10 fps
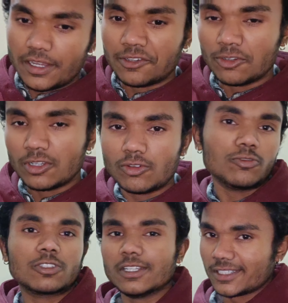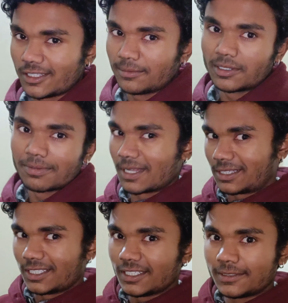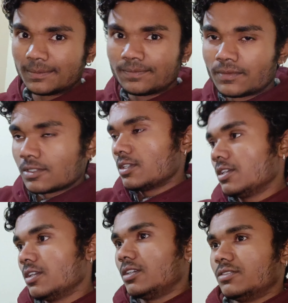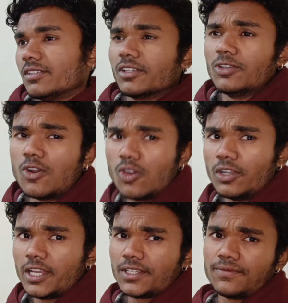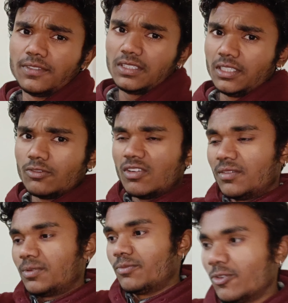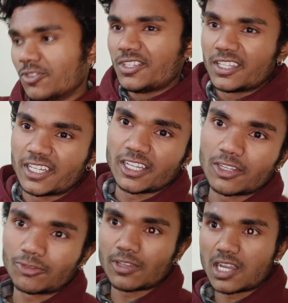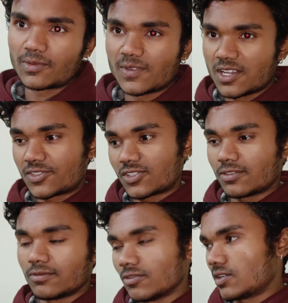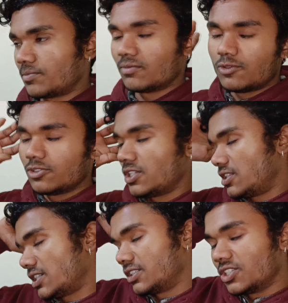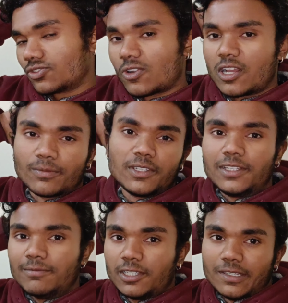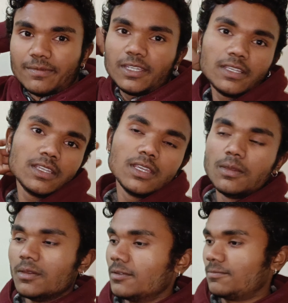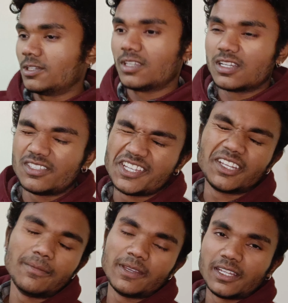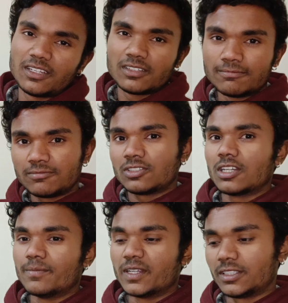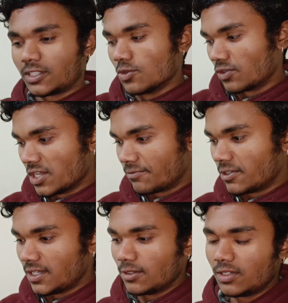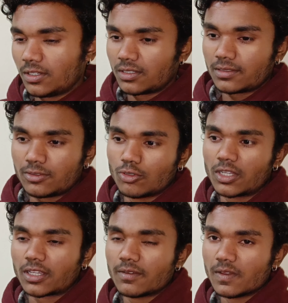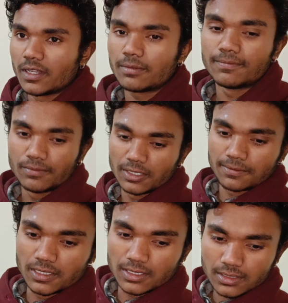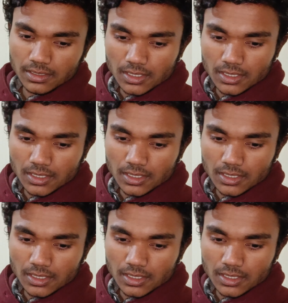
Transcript: हाइट होगा उतना ज़्यादा बर्फ़ आता है जैसे लॉल है स्पीति है वहाँ पर बहुत ज़्यादा है अगर रोहतांग पास वहाँ पर बहुत ज़्यादा आता है सुलांग वैली वगैरह में पर यहाँ झीरी में है ना कम आते क्योंकि यहाँ पर लेवल थोड़ा कम है ना बर्फ़ का